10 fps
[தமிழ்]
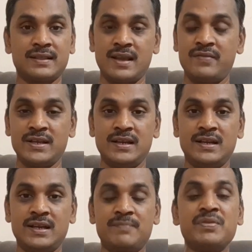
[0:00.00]

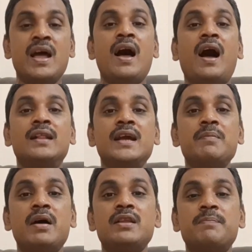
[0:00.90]
தேவையில்லை அதே
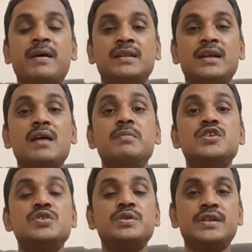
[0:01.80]
மாதிரி பார்த்தீங்கன்னா
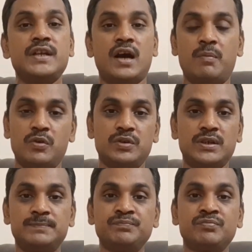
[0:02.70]
மெச்சூரிட்டி அமௌண்ட்
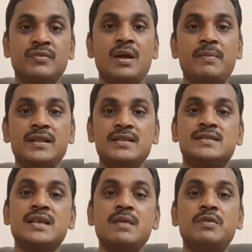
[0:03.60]
நம்ம இந்த
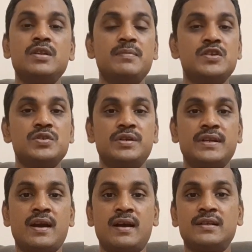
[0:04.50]
ஸ்கீம் வந்து
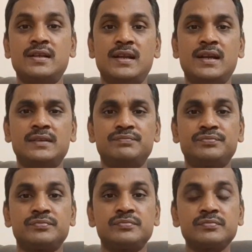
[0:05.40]
மெச்சூரிட்டி ஆகுது இல்லையா
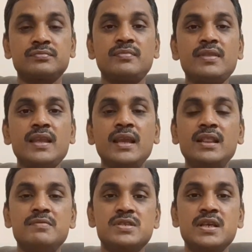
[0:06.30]

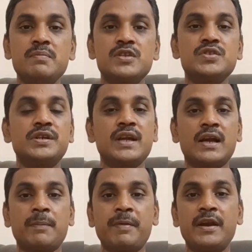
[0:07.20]
இந்த ஸ்கீம் மெச்சூரிட்டி
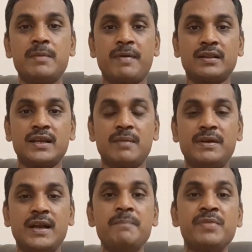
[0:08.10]
ஆகிற பீரியட் பார்த்தீங்க
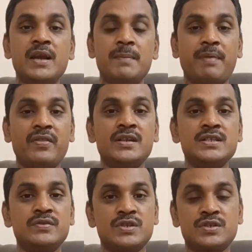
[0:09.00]
அப்படின்னா
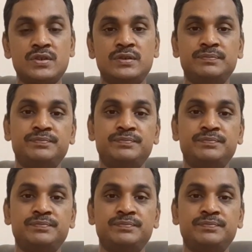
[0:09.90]
பதினஞ்சு வருஷம்